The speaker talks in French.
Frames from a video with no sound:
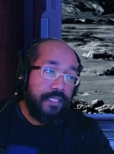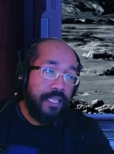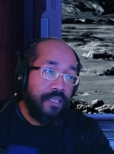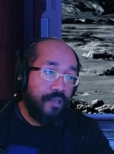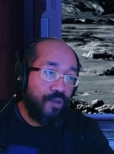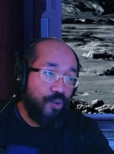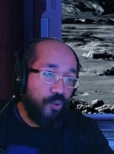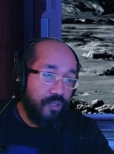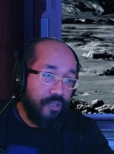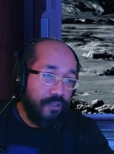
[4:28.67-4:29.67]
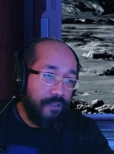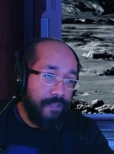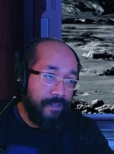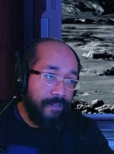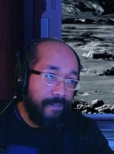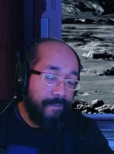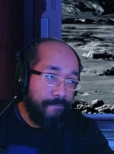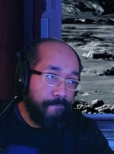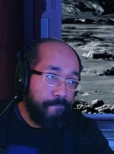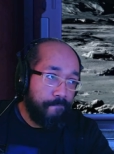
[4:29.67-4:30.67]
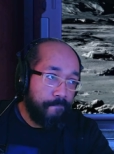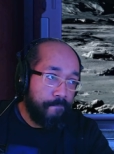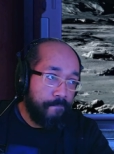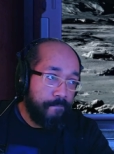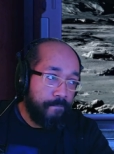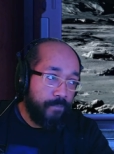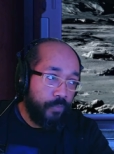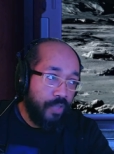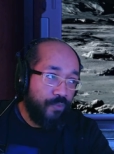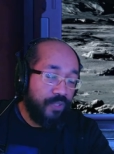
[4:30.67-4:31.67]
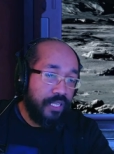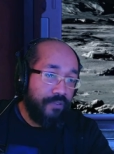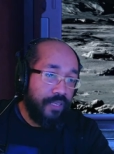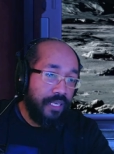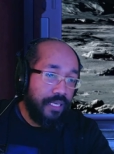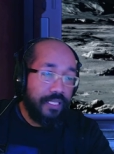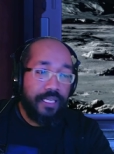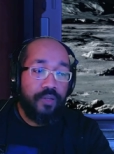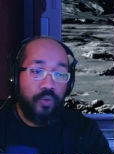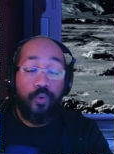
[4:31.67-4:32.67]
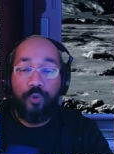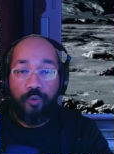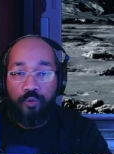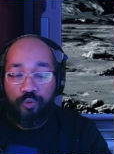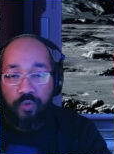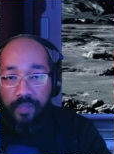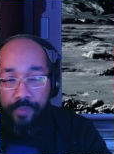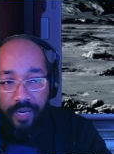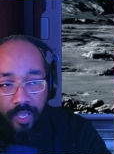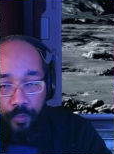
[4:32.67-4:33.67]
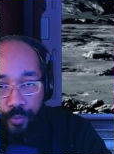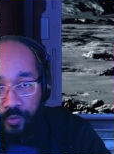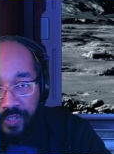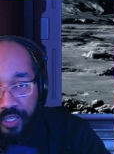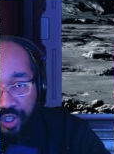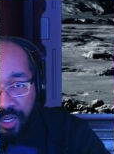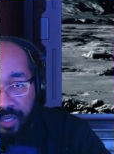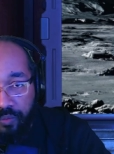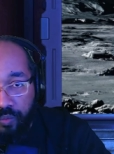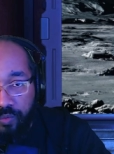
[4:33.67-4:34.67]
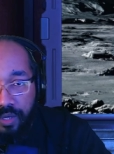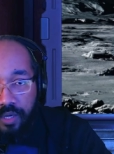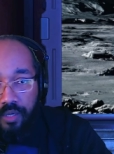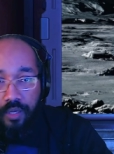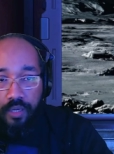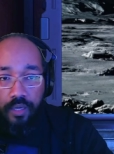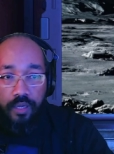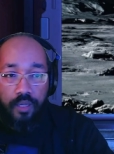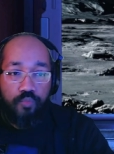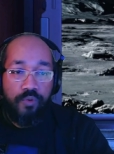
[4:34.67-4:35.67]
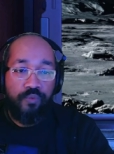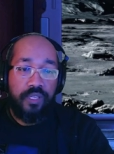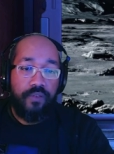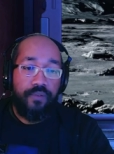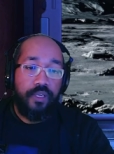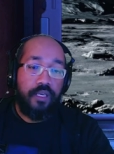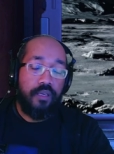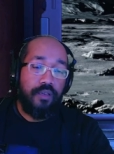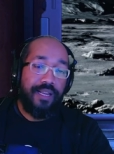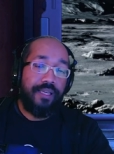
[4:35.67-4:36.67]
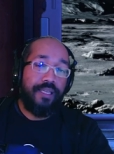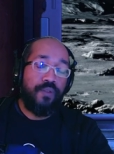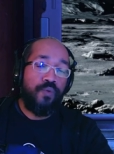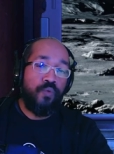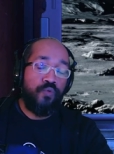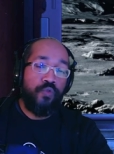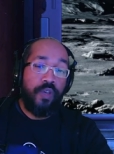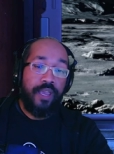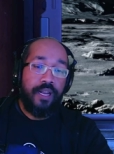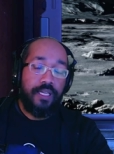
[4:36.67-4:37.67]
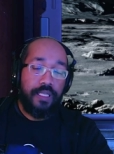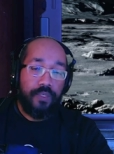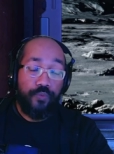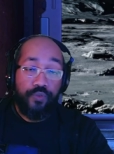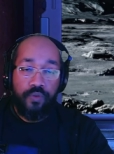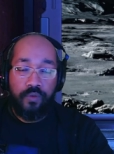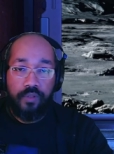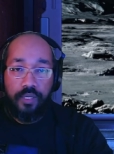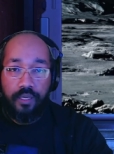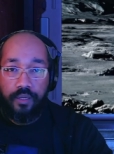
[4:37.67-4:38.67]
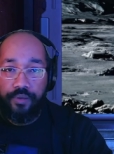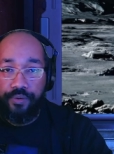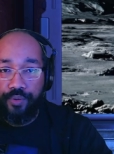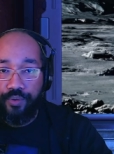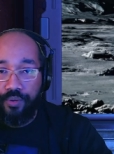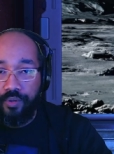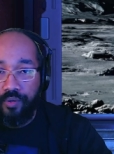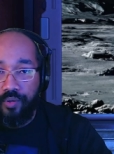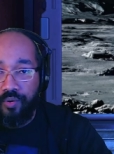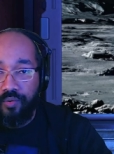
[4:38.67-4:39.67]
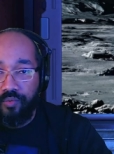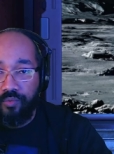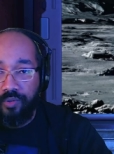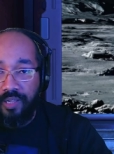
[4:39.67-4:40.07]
C'est-à-dire que moi, vous savez, et c'est le, truc dont je voulais parler un peu dans cette Schlag Review, euh, moi, vous savez, euh, la question du réalisme dans, des, euh, dans